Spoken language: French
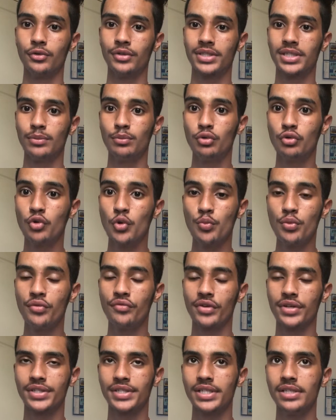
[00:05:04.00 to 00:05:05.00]
Donc c'est beaucoup plus
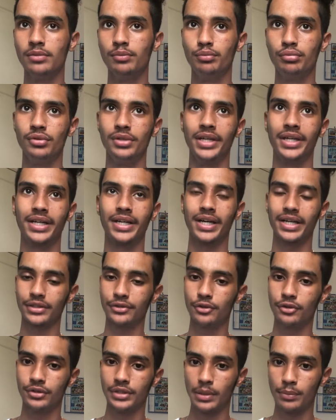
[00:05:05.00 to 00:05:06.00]
facile pour les
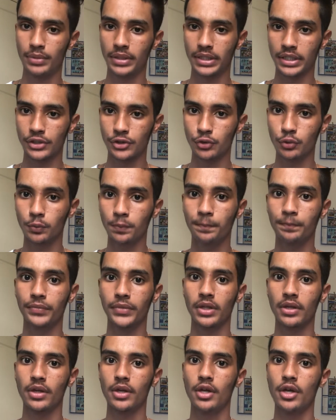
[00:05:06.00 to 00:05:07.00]
créateurs d'applications
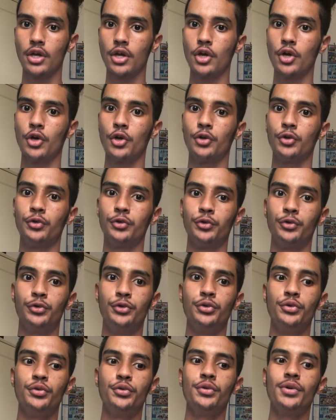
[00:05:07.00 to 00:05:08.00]

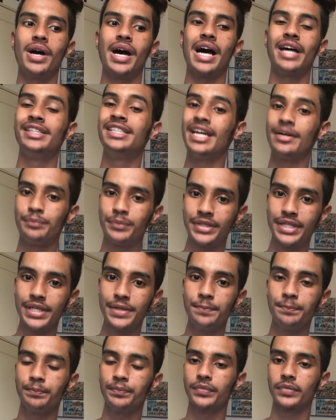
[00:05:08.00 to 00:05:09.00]

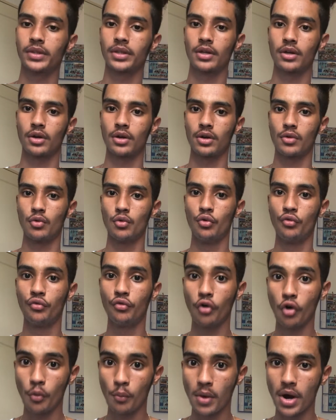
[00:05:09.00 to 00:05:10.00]
d'adapter le
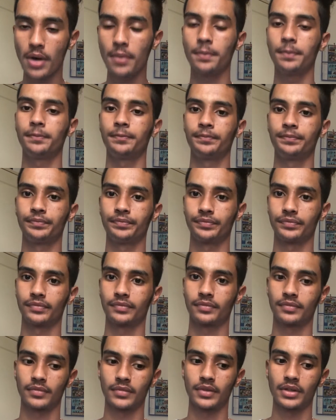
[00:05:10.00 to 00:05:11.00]
format
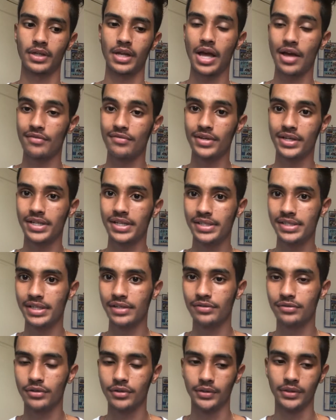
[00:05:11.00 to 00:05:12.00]
avec les
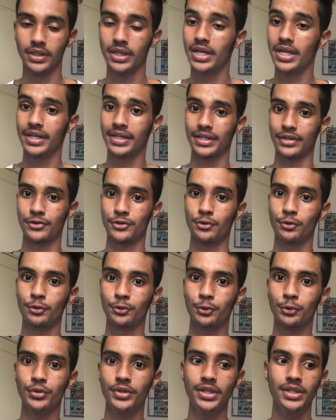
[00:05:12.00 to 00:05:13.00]
iPhones. Car sur
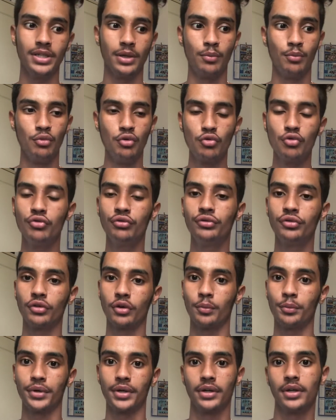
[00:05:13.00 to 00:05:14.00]
Android, il y a beaucoup de
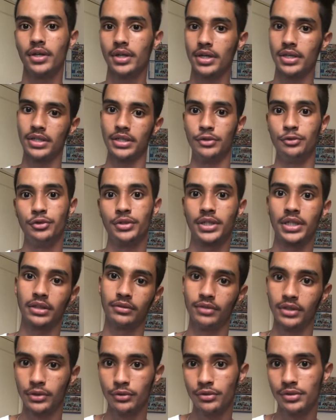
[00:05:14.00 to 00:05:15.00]
formats. Il y a du
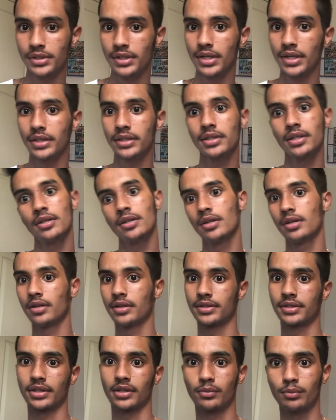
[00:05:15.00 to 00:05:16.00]
4,7,
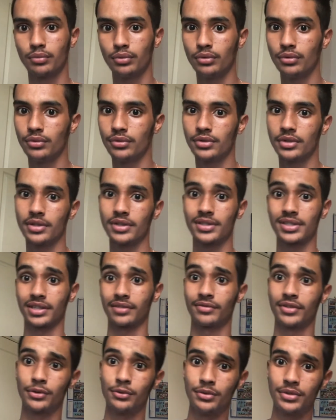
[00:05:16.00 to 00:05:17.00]
5 pouces,
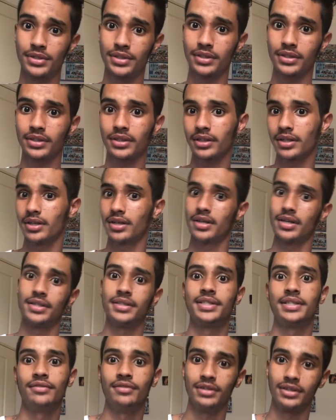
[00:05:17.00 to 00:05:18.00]
5,5,
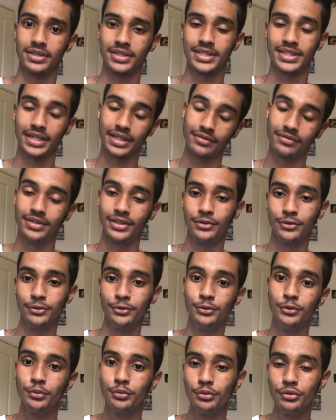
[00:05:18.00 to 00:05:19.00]

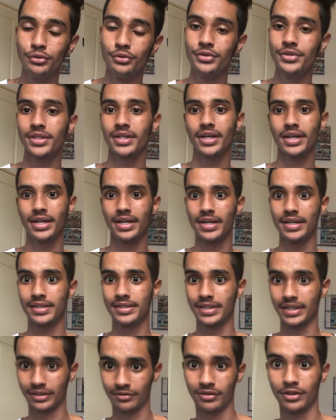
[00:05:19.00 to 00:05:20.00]
5,2 pouces,
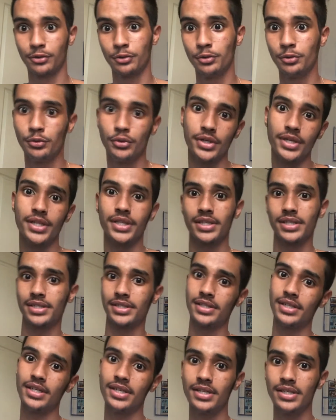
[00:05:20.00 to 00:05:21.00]
5,8,
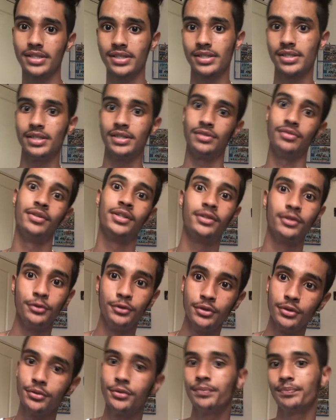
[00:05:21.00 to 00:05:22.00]
6,
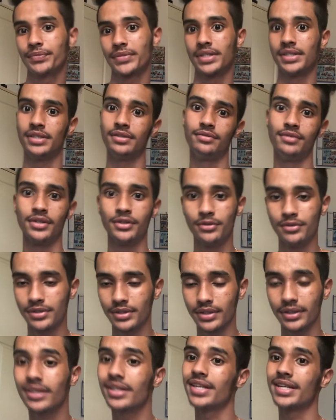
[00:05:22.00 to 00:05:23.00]
6,2,
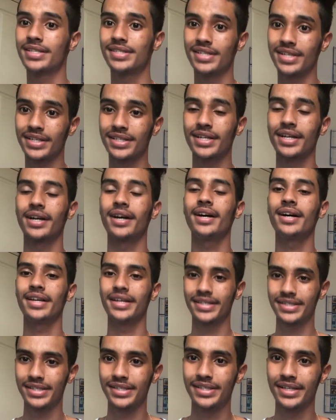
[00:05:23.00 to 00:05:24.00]
6,5, etc.,
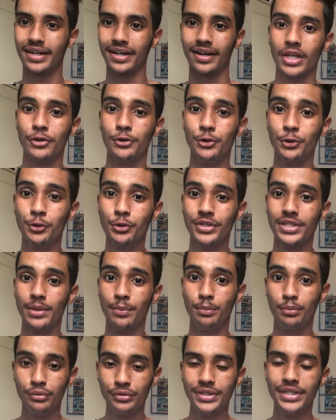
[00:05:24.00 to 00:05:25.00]
etc. Du coup, c'est
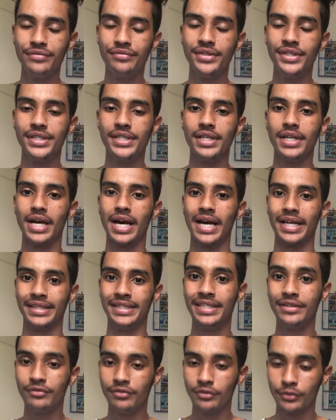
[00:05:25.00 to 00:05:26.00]
plus difficile à
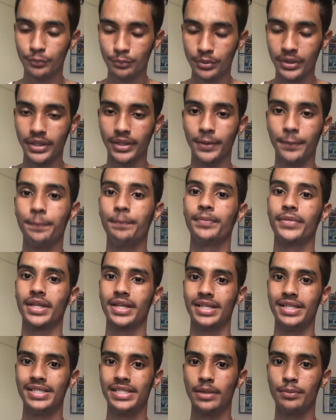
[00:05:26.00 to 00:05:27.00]
développer
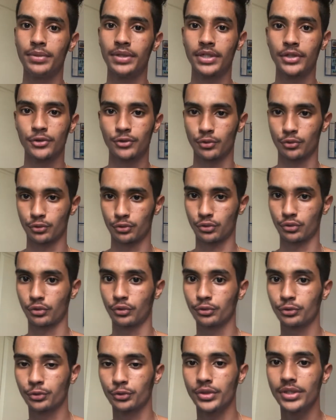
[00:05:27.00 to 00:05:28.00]
les applications sur
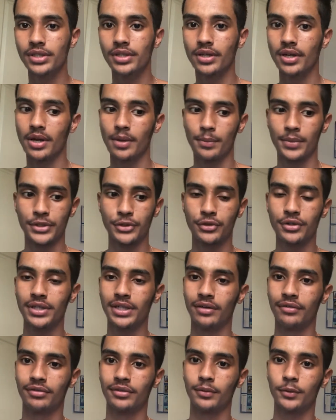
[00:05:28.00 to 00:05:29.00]
Android parce qu'il y
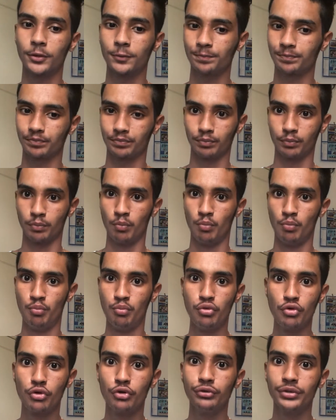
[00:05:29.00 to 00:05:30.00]
a vraiment
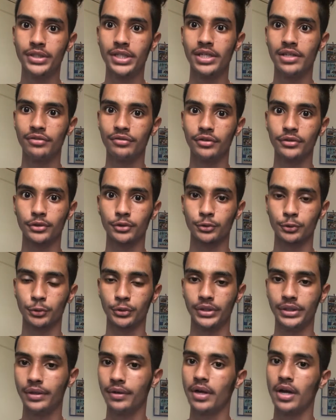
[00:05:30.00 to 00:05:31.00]
beaucoup de téléphones
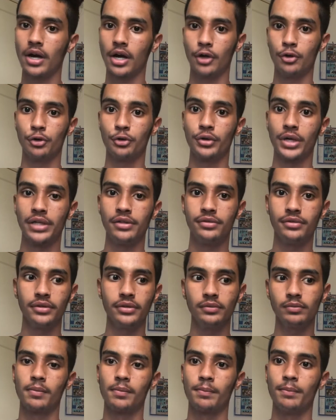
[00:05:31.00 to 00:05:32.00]
Android. Alors que
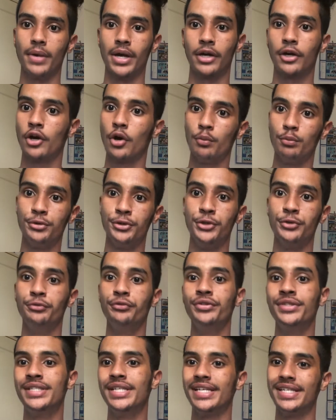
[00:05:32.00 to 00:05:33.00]
iPhone, ben, comme je
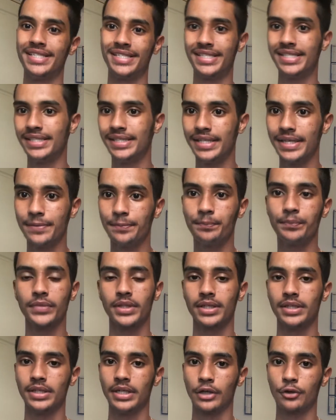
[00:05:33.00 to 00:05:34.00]
vous ai cité,
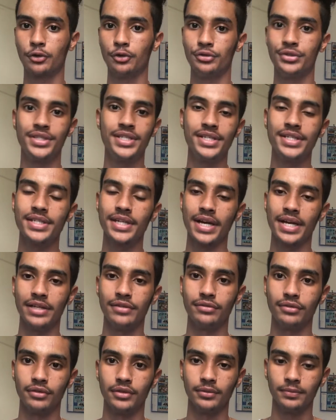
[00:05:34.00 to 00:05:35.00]
il n'y a que 6
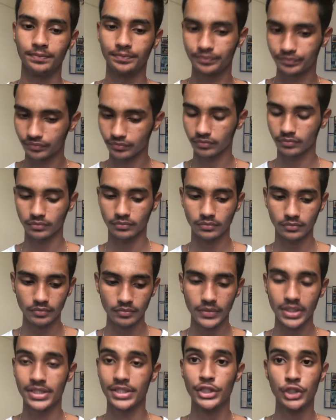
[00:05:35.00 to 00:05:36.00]
iPhones.
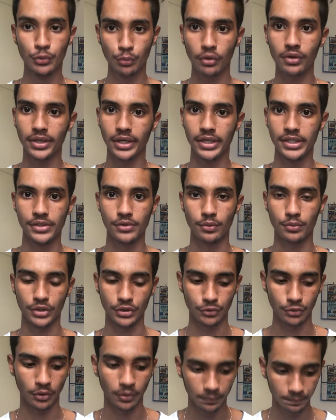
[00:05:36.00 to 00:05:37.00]
Si je prends les récents, bien
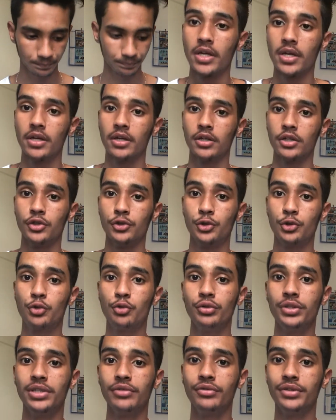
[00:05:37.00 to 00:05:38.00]
sûr. Du
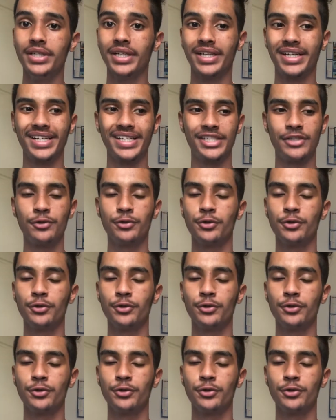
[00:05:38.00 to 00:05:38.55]
coup, au niveau des réseaux